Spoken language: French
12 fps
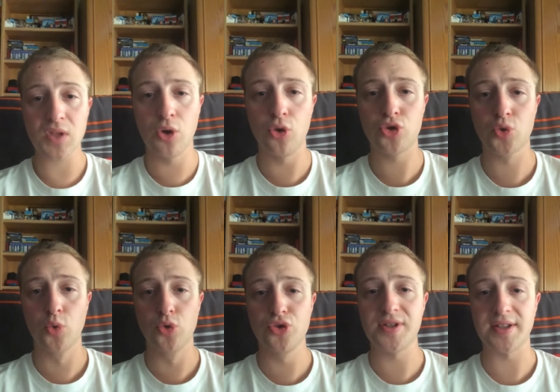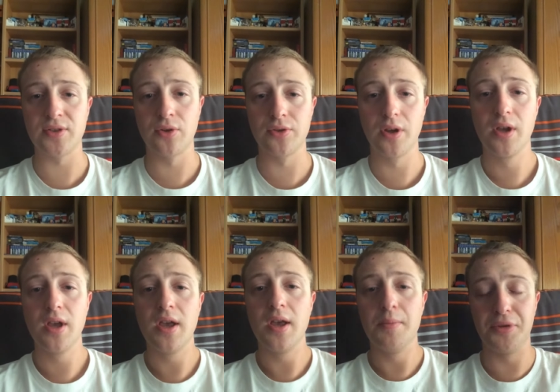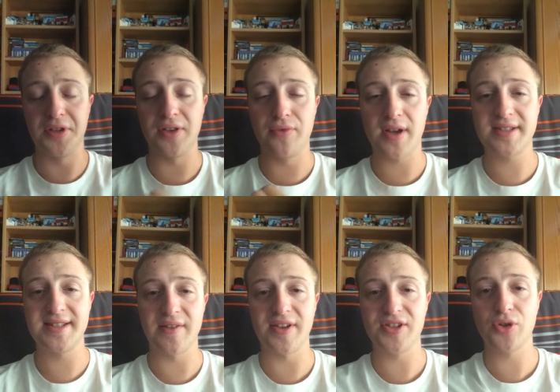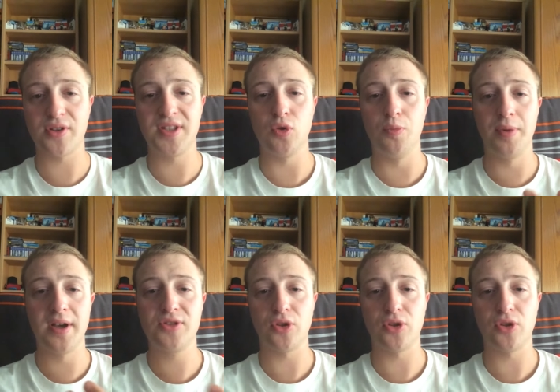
Euh, je compte juste attendre, peut-être voir si ça va sortir ou pas,